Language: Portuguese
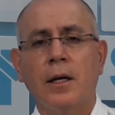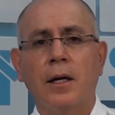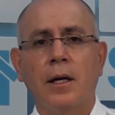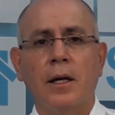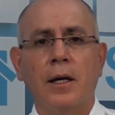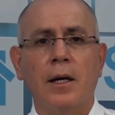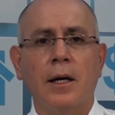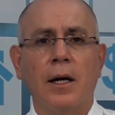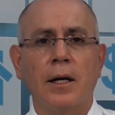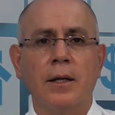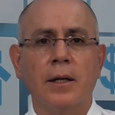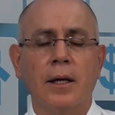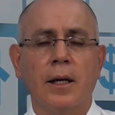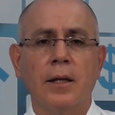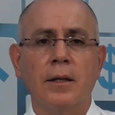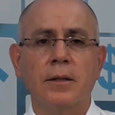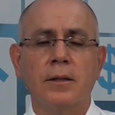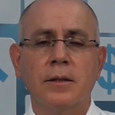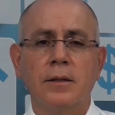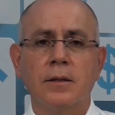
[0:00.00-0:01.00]
ah,
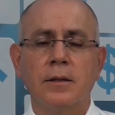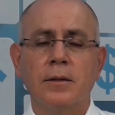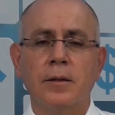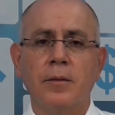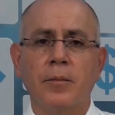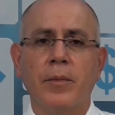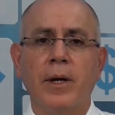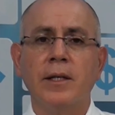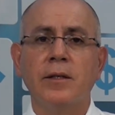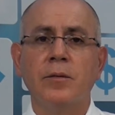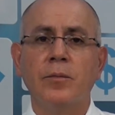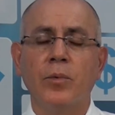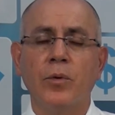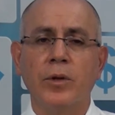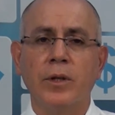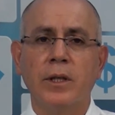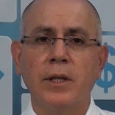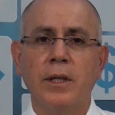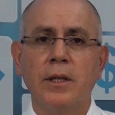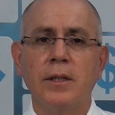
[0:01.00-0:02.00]
aquelas mais
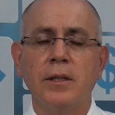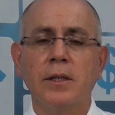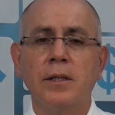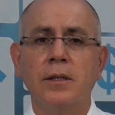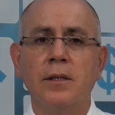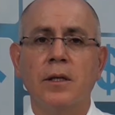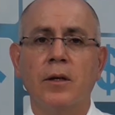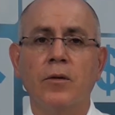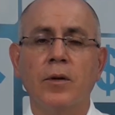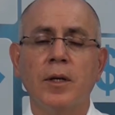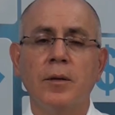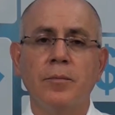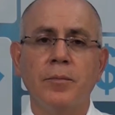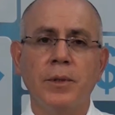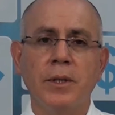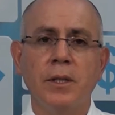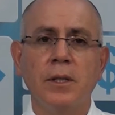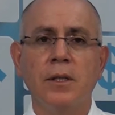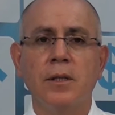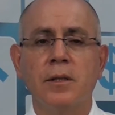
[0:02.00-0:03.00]
importantes, que são
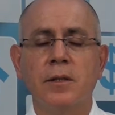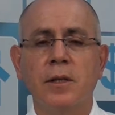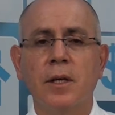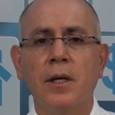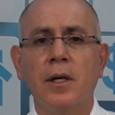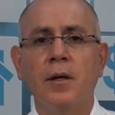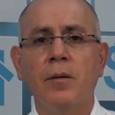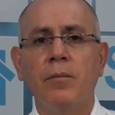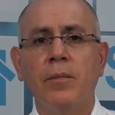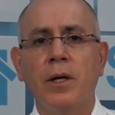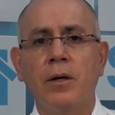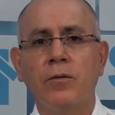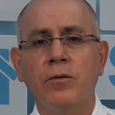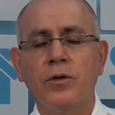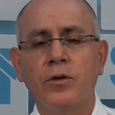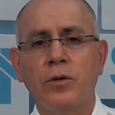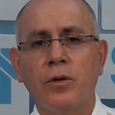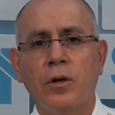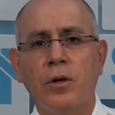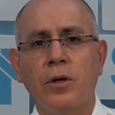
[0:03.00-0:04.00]
REPIS, banco
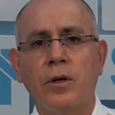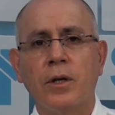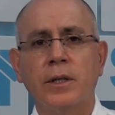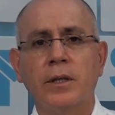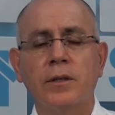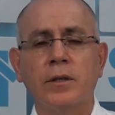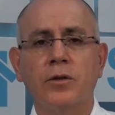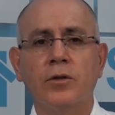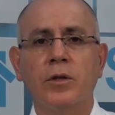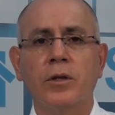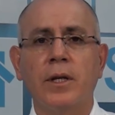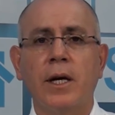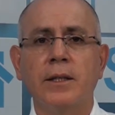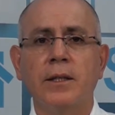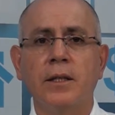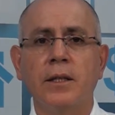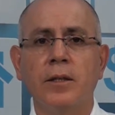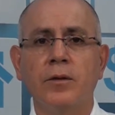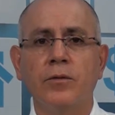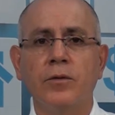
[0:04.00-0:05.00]
de horas,
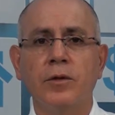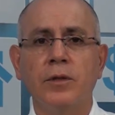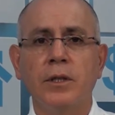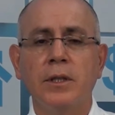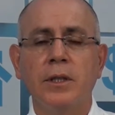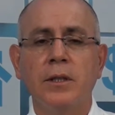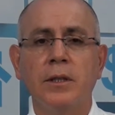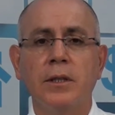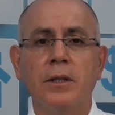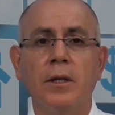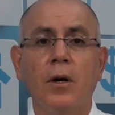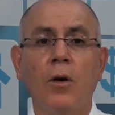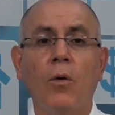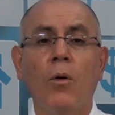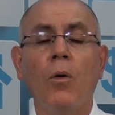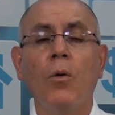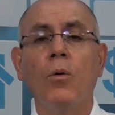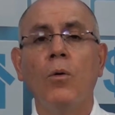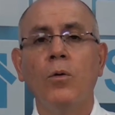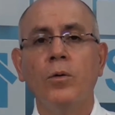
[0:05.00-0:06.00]
jornada reduzida
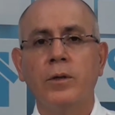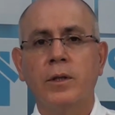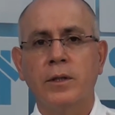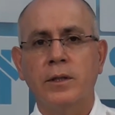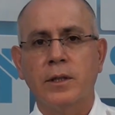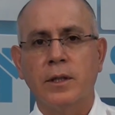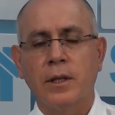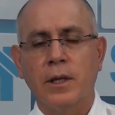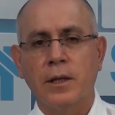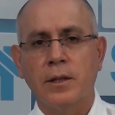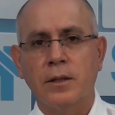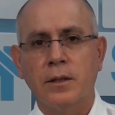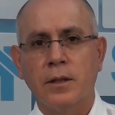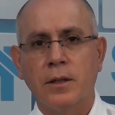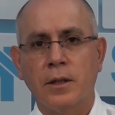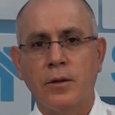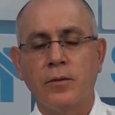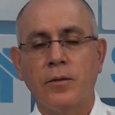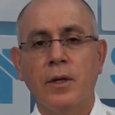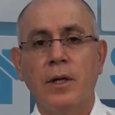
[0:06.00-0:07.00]
ou outras que lá
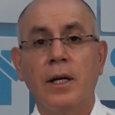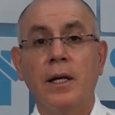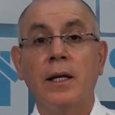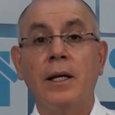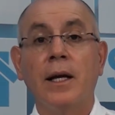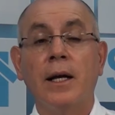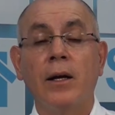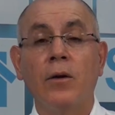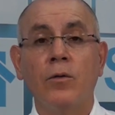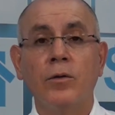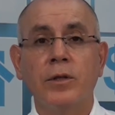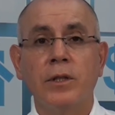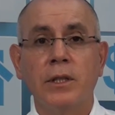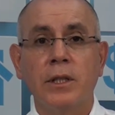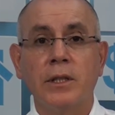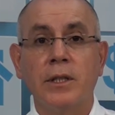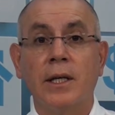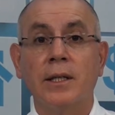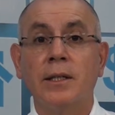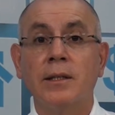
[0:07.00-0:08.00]
estão, ou
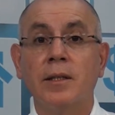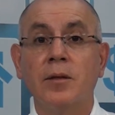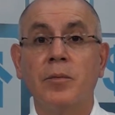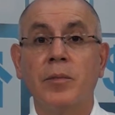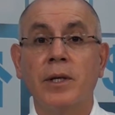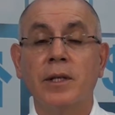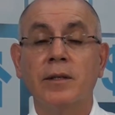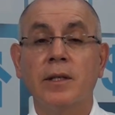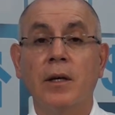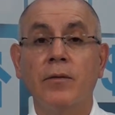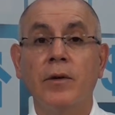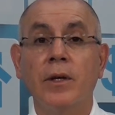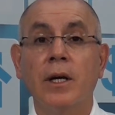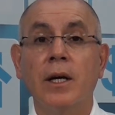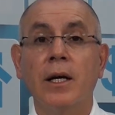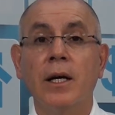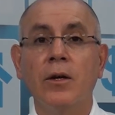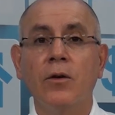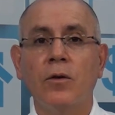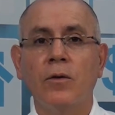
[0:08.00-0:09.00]
seja, essas empresas devem
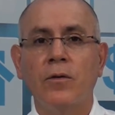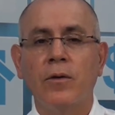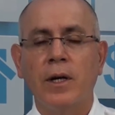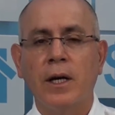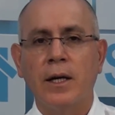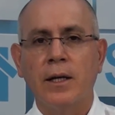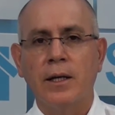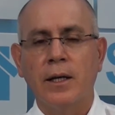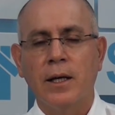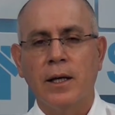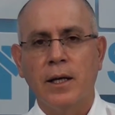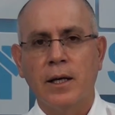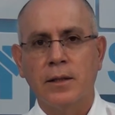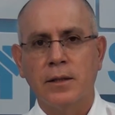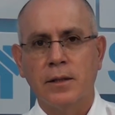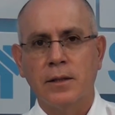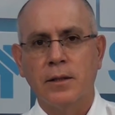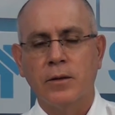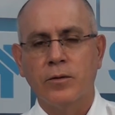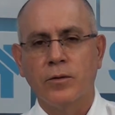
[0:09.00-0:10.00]
renovar
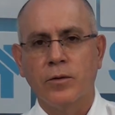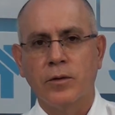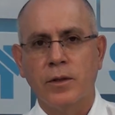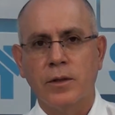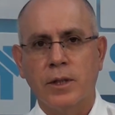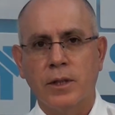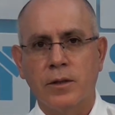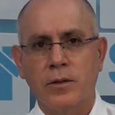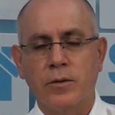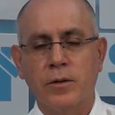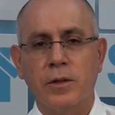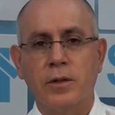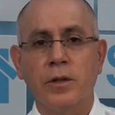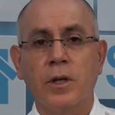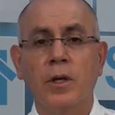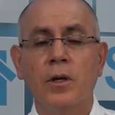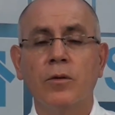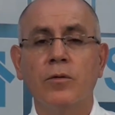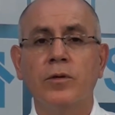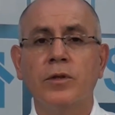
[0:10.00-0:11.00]
essas autorizações.
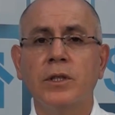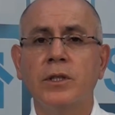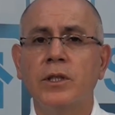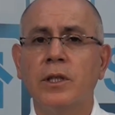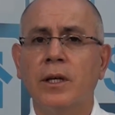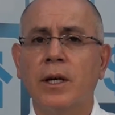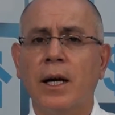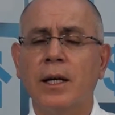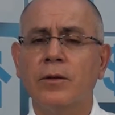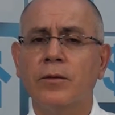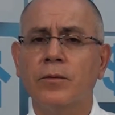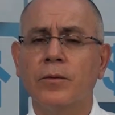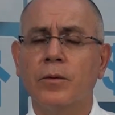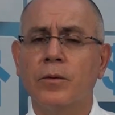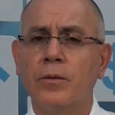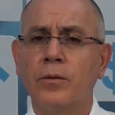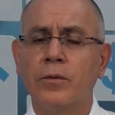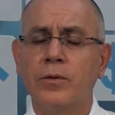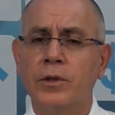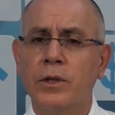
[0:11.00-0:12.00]
O sindicato,
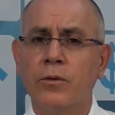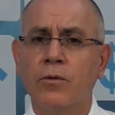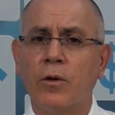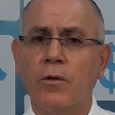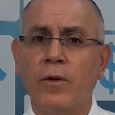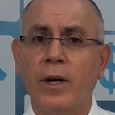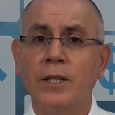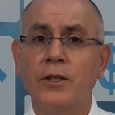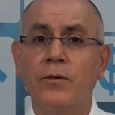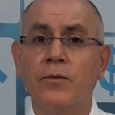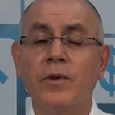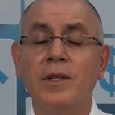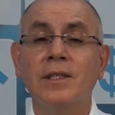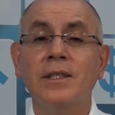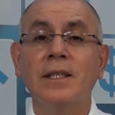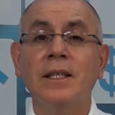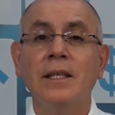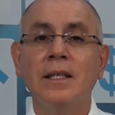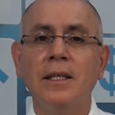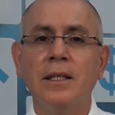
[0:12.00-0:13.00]
o Sincovat,
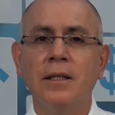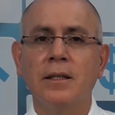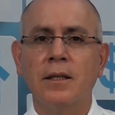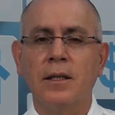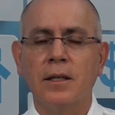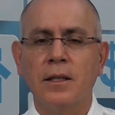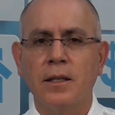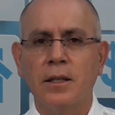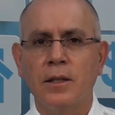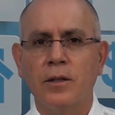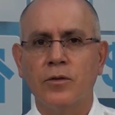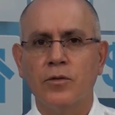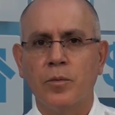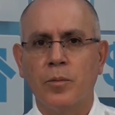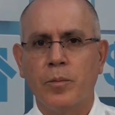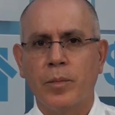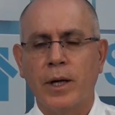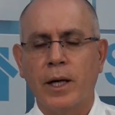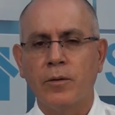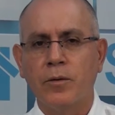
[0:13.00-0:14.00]
facilita isso
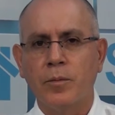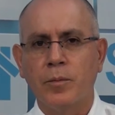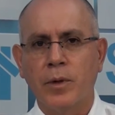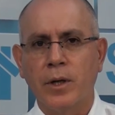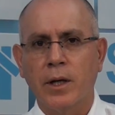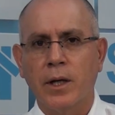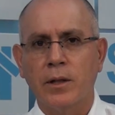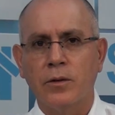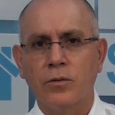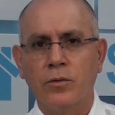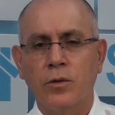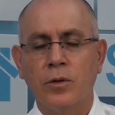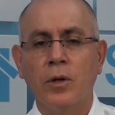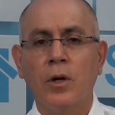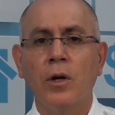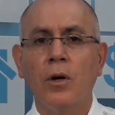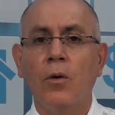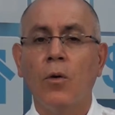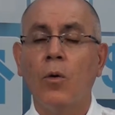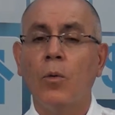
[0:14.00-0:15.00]
para o
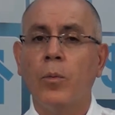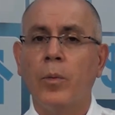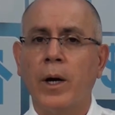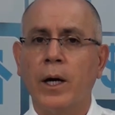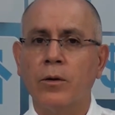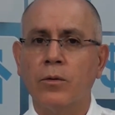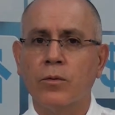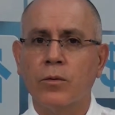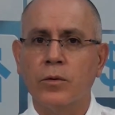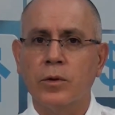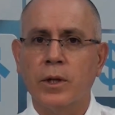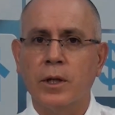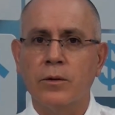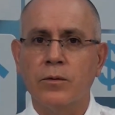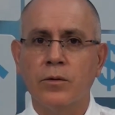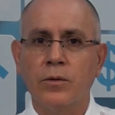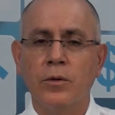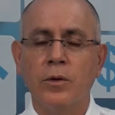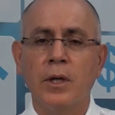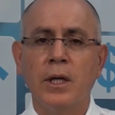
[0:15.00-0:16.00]
empregador ou para o
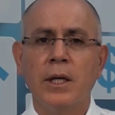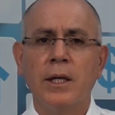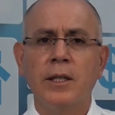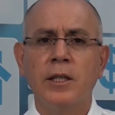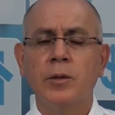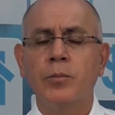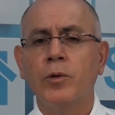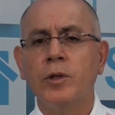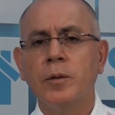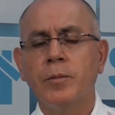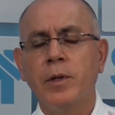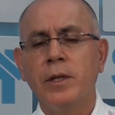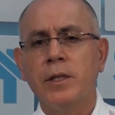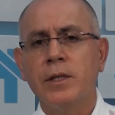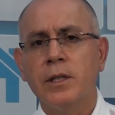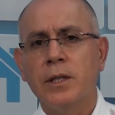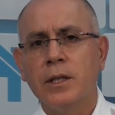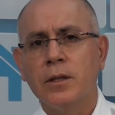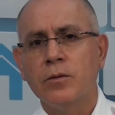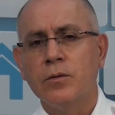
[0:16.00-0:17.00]
contador,
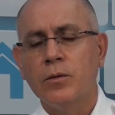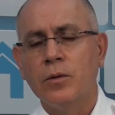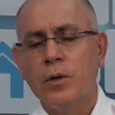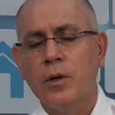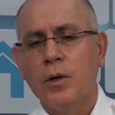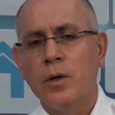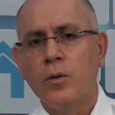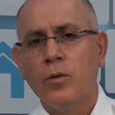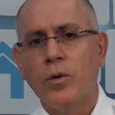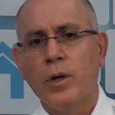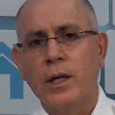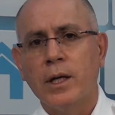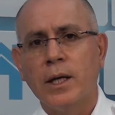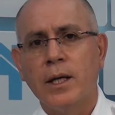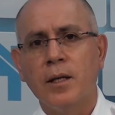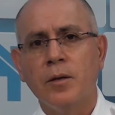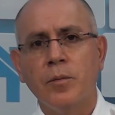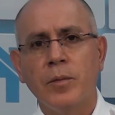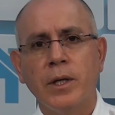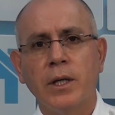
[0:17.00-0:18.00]
disponibilizando o
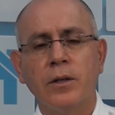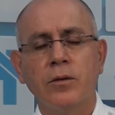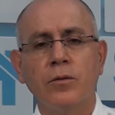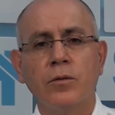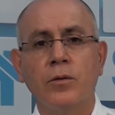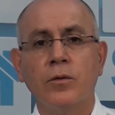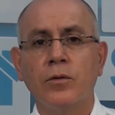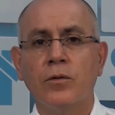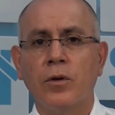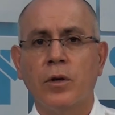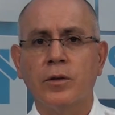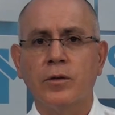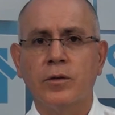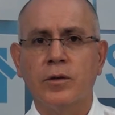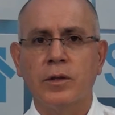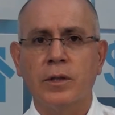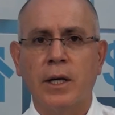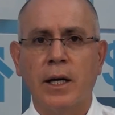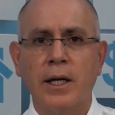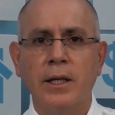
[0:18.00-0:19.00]
requerimento no nosso
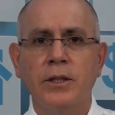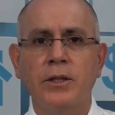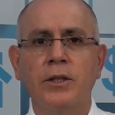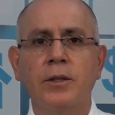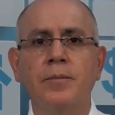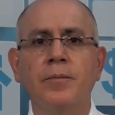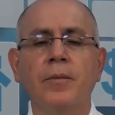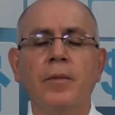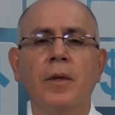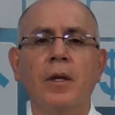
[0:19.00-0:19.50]
site.